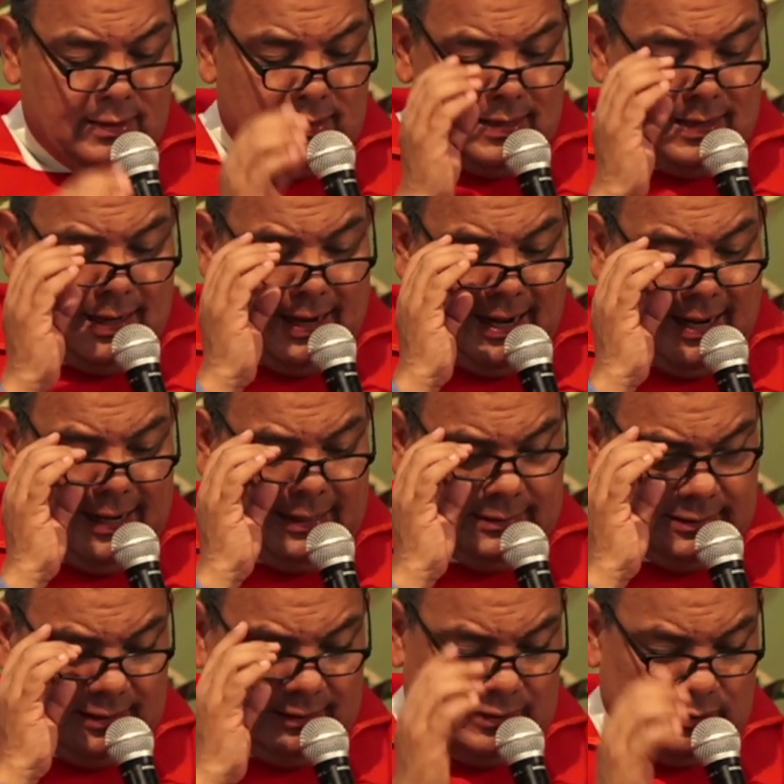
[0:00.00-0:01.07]
Háganse
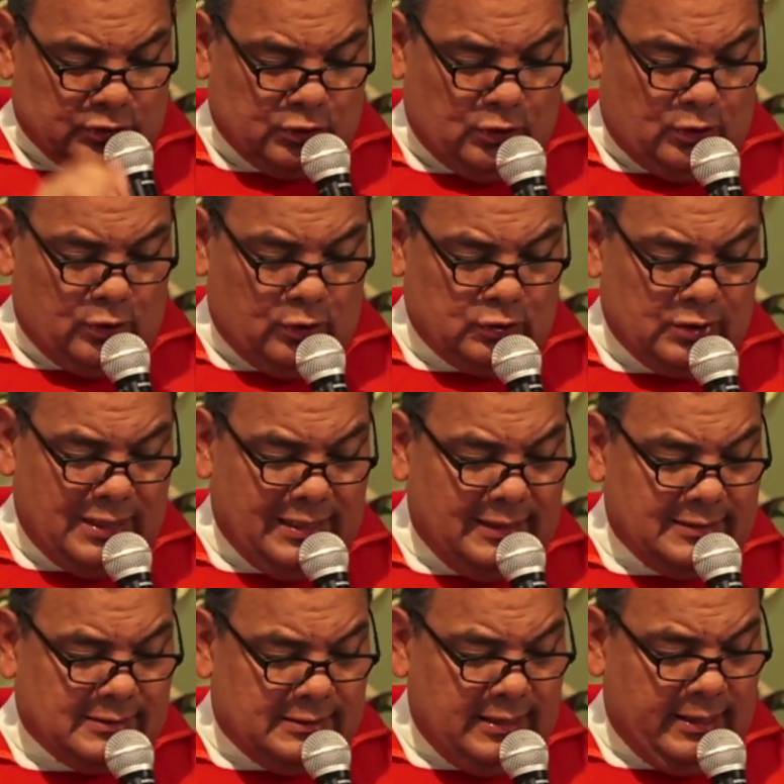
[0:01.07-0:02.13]
tesoros en el
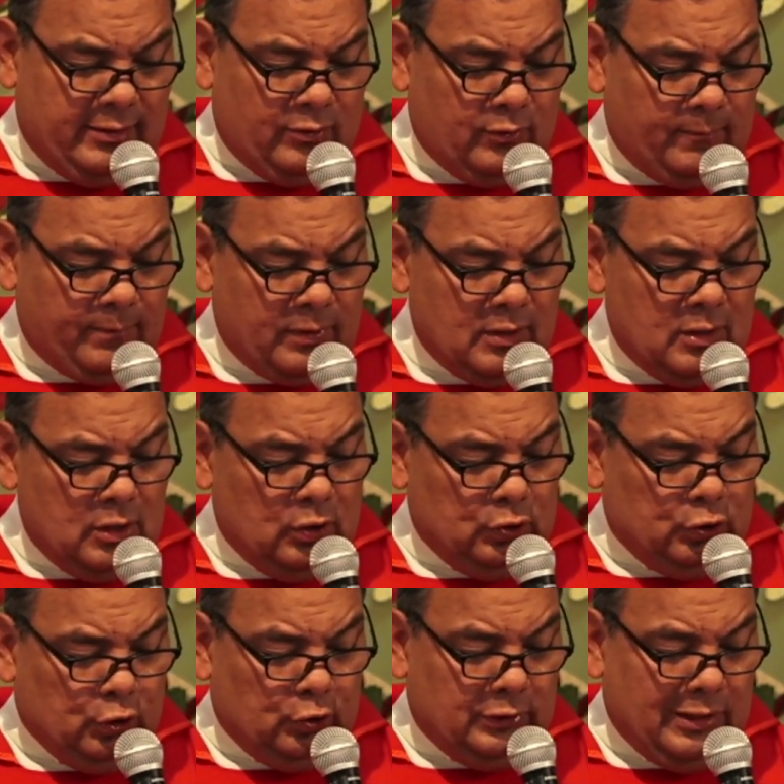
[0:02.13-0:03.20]
cielo,
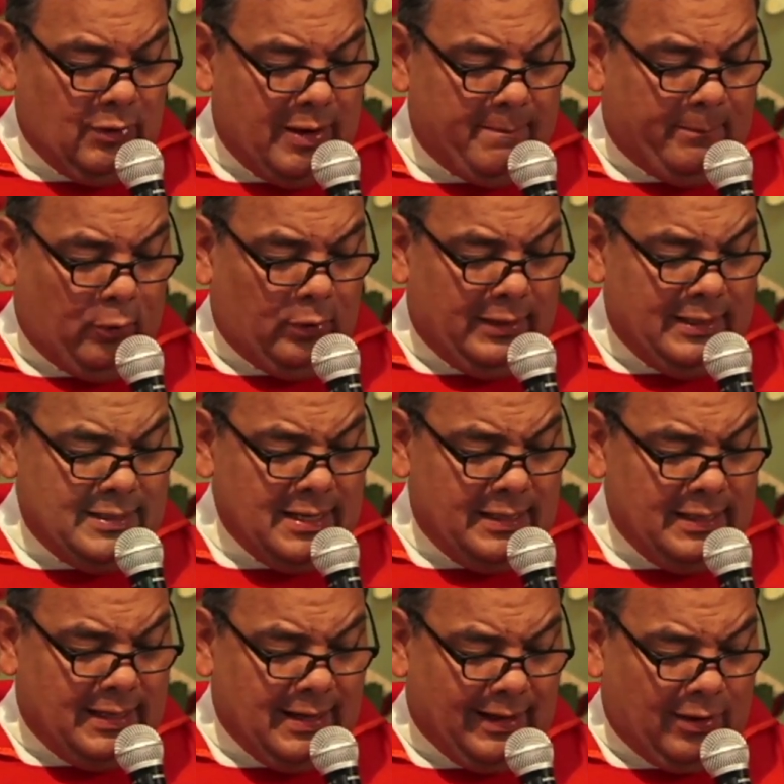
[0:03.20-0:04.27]
donde no hay polilla ni
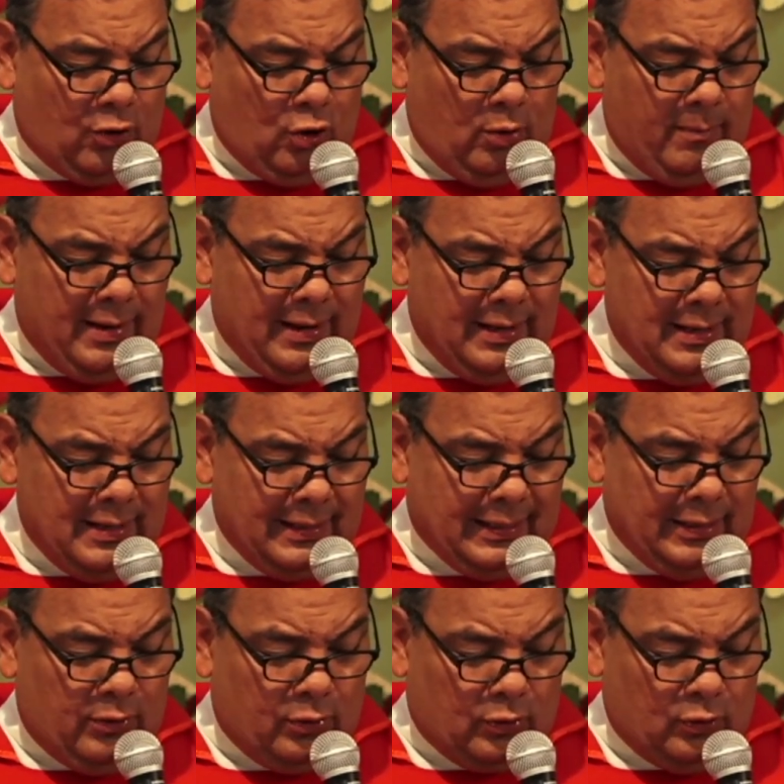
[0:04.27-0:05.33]
carcoma, que lo
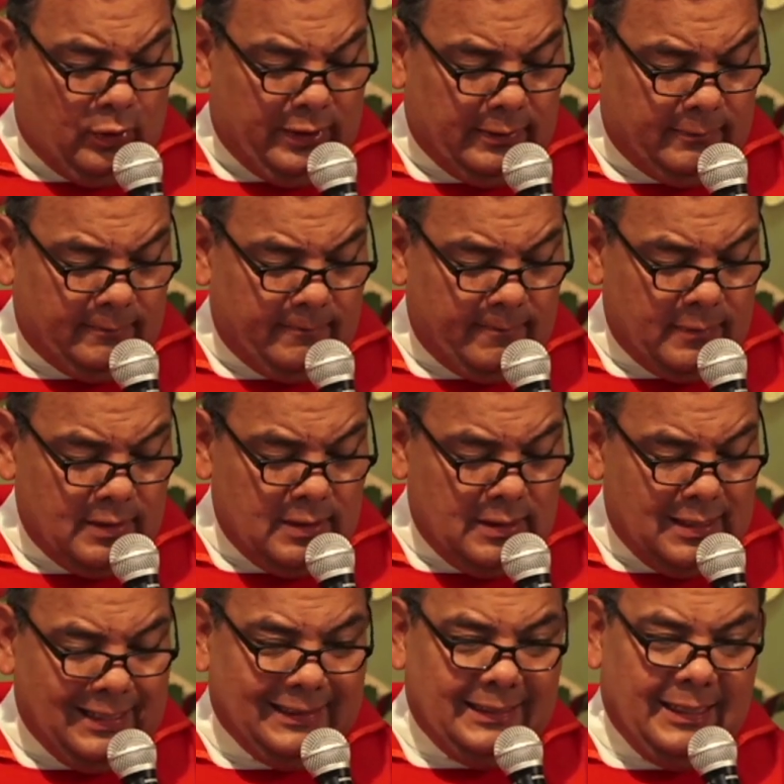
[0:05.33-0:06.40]
roen,
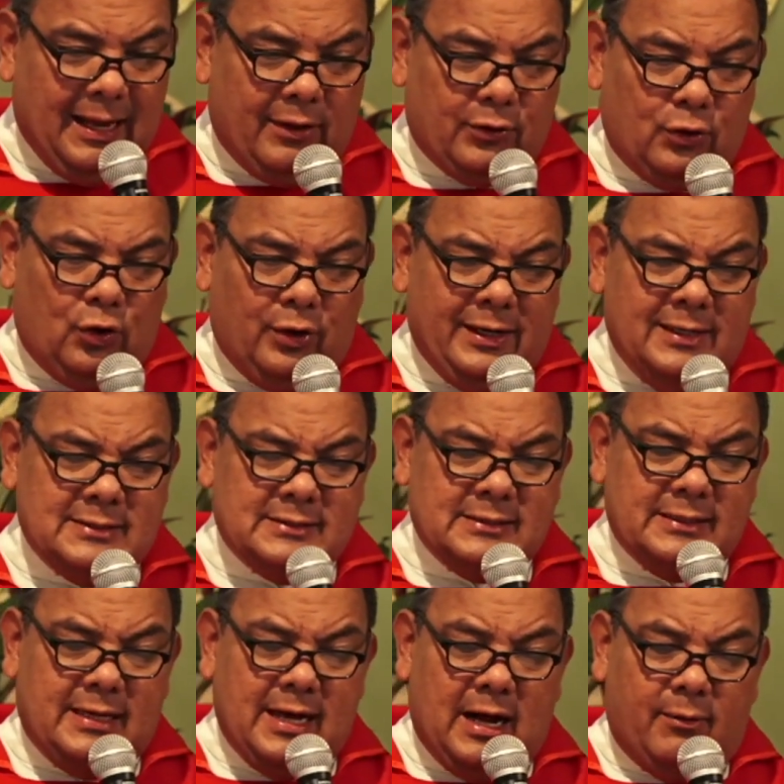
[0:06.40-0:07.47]
ni ladrones
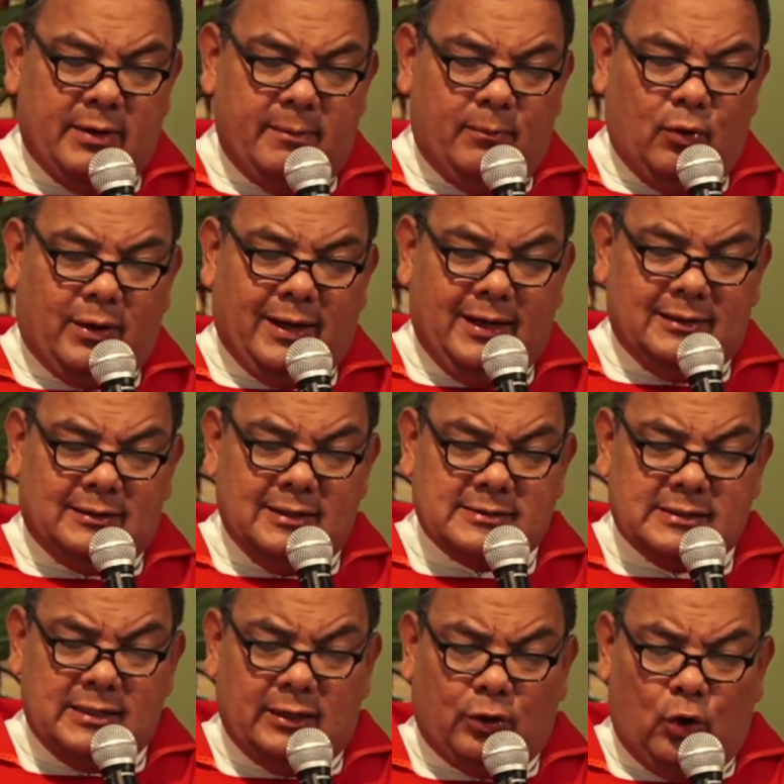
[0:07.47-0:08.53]
que abren boquetes
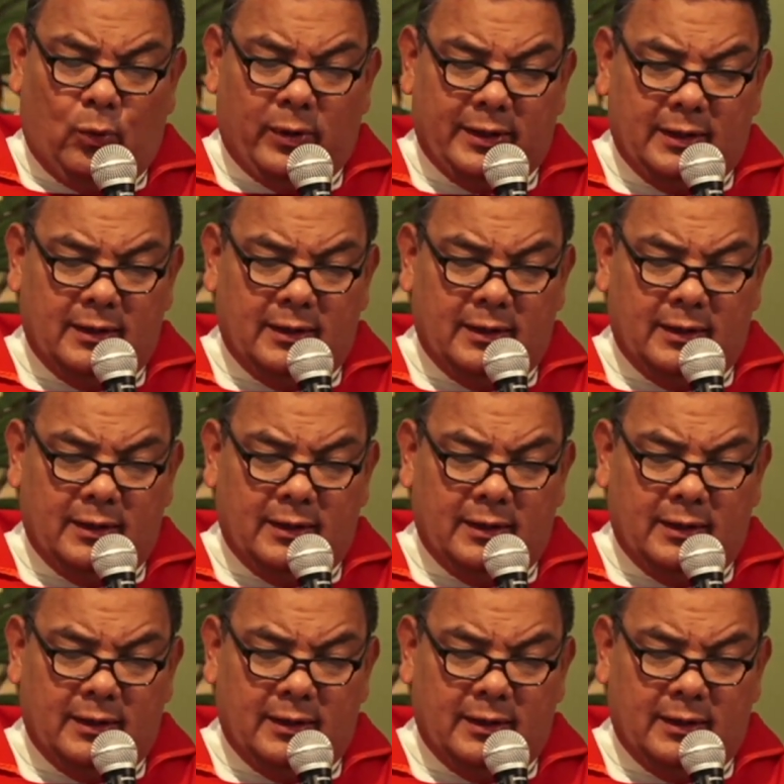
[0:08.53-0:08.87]
y roben,